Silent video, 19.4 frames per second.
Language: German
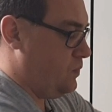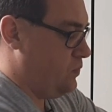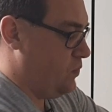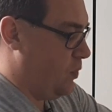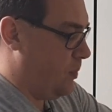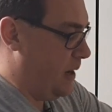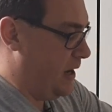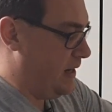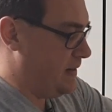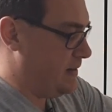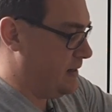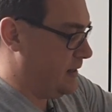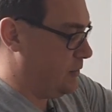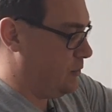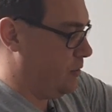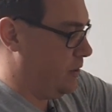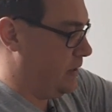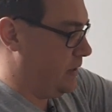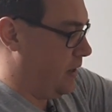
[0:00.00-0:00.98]
Wobei das
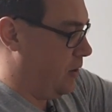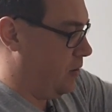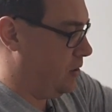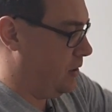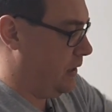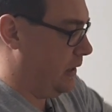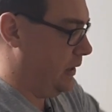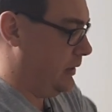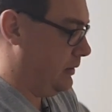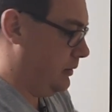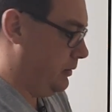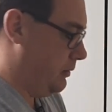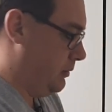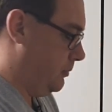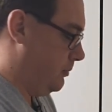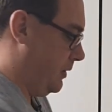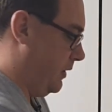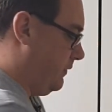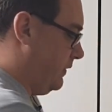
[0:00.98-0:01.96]
natürlich auch geht.
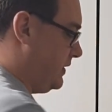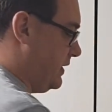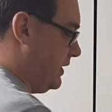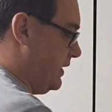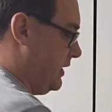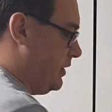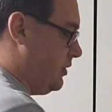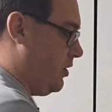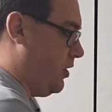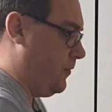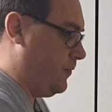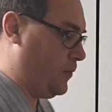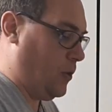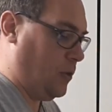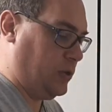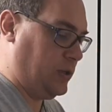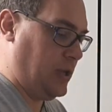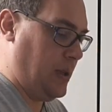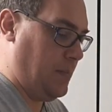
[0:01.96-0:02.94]
Ich meine, wir sind hier noch auf
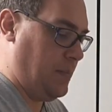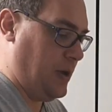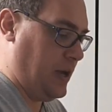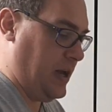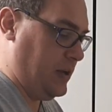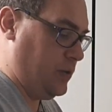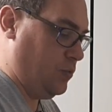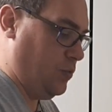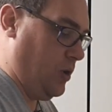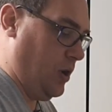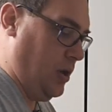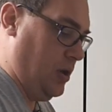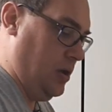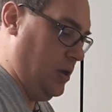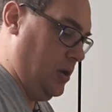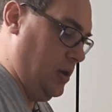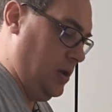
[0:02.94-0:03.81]
Kochtemperatur.